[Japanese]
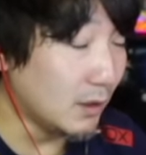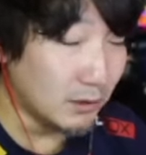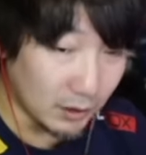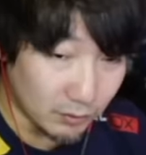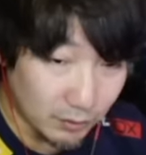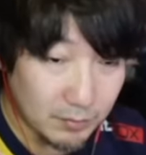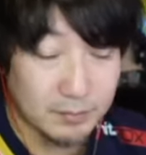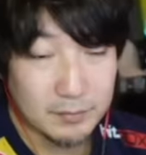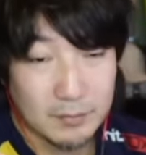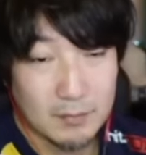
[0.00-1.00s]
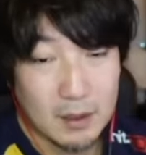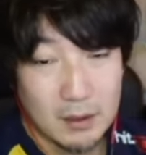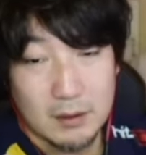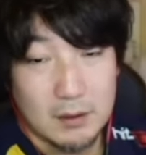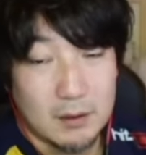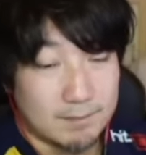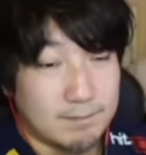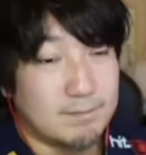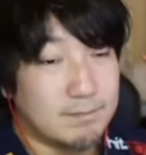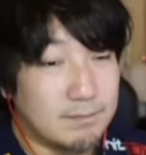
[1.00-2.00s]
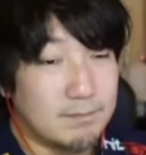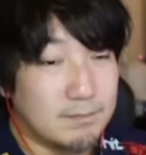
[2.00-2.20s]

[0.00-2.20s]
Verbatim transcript: なるほどうん